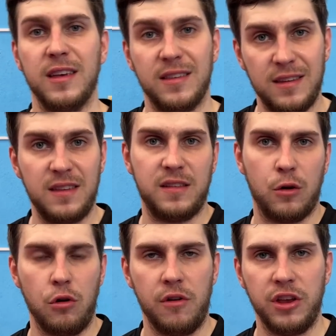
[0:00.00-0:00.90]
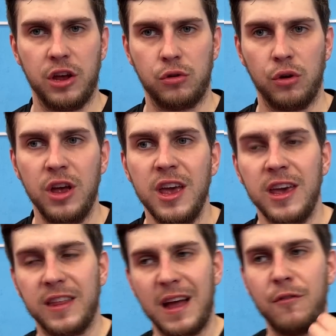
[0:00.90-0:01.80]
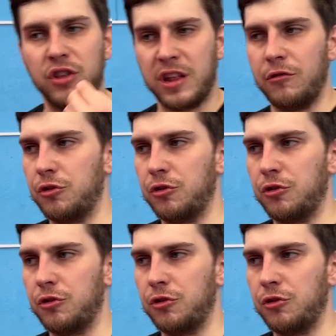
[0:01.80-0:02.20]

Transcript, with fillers: Здесь такого нету. И там вот это вот